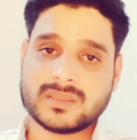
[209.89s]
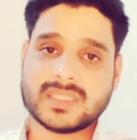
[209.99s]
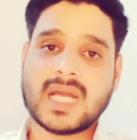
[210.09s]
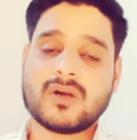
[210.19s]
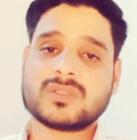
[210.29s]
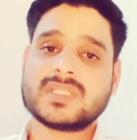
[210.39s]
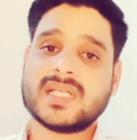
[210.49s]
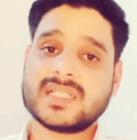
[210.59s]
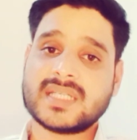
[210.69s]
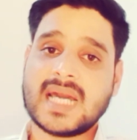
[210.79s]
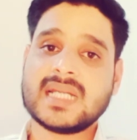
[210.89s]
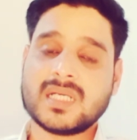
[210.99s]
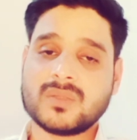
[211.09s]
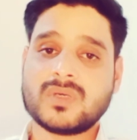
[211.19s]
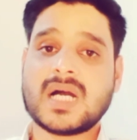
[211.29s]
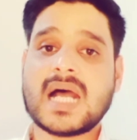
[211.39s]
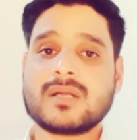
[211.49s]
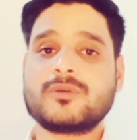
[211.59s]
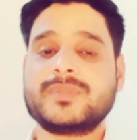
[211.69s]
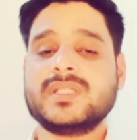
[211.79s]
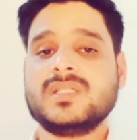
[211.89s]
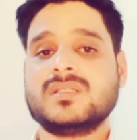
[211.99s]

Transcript: रिहा होते हैं 11 वह आरोपी